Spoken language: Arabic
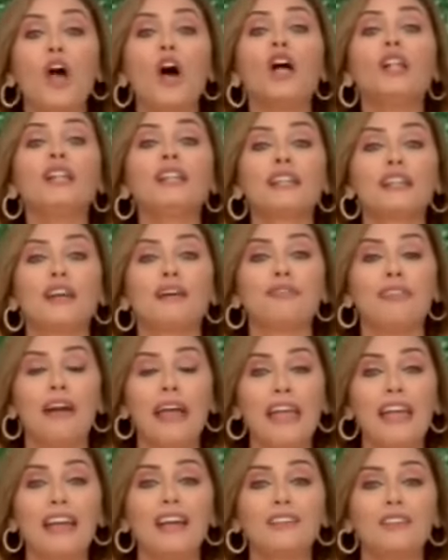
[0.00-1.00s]
الطف
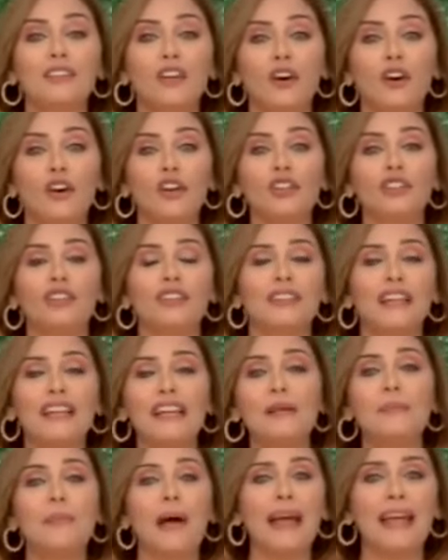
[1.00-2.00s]
حاجه النهارده ان
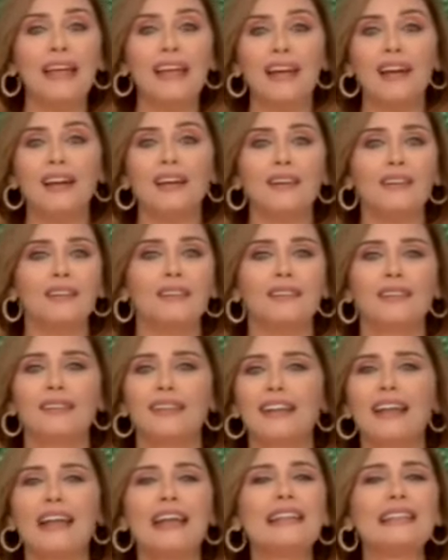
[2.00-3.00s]
انا معايا
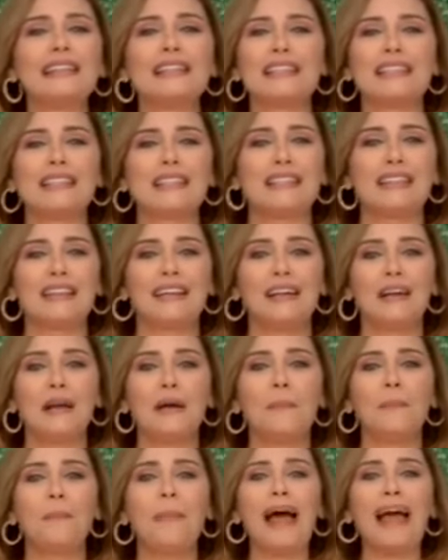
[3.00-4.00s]
كنز
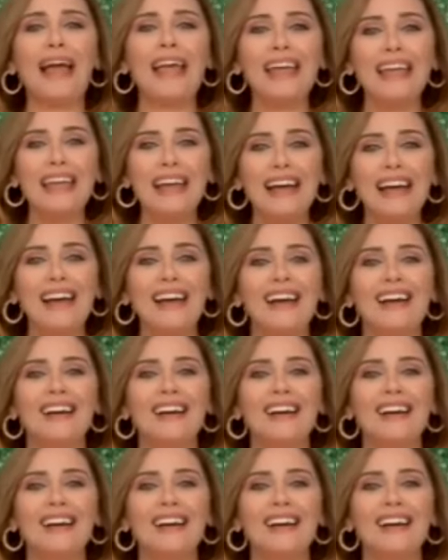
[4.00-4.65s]
معايا